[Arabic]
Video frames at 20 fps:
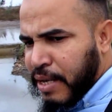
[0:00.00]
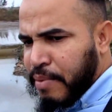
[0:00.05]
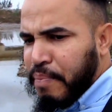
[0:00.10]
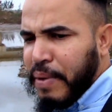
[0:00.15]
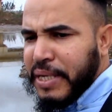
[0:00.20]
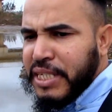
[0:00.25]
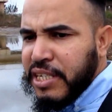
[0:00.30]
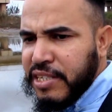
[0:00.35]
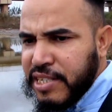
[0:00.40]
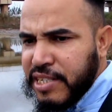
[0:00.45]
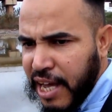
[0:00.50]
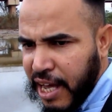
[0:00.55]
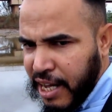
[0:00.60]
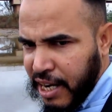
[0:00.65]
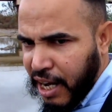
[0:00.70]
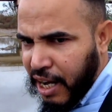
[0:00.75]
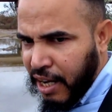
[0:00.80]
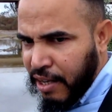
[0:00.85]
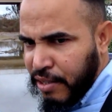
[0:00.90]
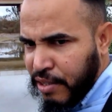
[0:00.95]
ماشي
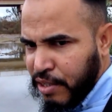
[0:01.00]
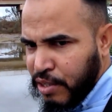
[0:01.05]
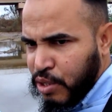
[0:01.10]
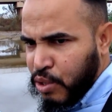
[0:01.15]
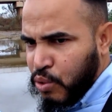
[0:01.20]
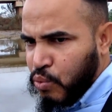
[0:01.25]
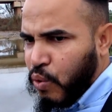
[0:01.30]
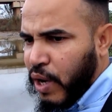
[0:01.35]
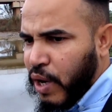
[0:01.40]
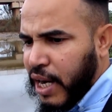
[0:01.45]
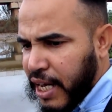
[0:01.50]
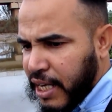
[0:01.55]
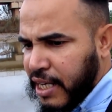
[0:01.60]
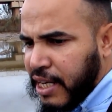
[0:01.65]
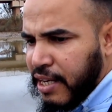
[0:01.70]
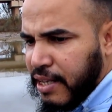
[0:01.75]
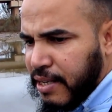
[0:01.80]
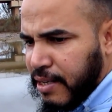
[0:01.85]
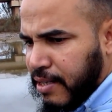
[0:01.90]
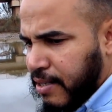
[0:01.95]
سهله
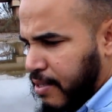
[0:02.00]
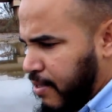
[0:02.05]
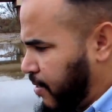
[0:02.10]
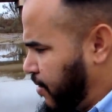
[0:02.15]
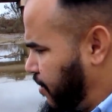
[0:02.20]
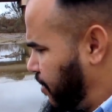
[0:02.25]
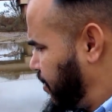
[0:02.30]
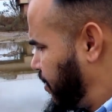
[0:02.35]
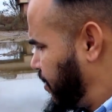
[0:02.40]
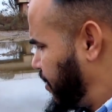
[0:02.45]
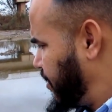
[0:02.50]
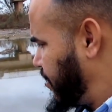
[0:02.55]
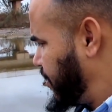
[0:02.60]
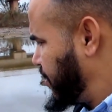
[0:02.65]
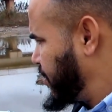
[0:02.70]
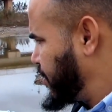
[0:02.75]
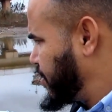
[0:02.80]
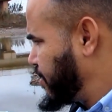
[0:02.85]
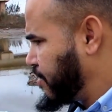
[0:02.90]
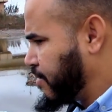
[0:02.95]
ولكن آه
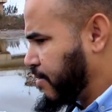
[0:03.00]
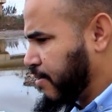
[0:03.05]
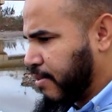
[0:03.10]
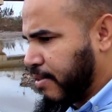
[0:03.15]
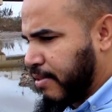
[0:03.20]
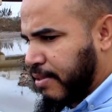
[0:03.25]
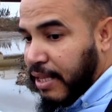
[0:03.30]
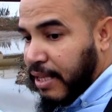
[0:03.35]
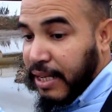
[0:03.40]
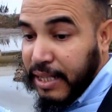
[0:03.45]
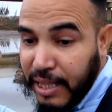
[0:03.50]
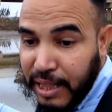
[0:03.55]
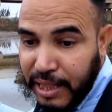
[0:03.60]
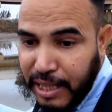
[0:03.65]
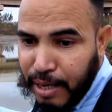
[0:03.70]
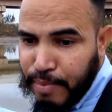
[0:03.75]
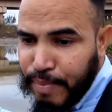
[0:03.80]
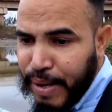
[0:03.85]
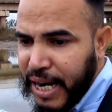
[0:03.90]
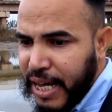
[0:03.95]

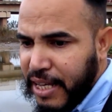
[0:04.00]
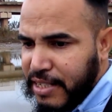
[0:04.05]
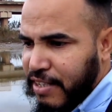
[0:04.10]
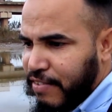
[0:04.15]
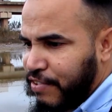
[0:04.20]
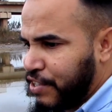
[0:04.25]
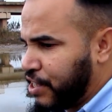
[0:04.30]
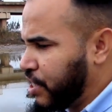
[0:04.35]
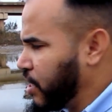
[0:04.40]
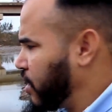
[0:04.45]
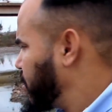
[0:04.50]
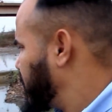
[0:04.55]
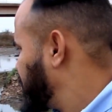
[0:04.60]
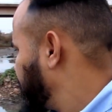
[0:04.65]
تعطلنا مع الاسف الشديد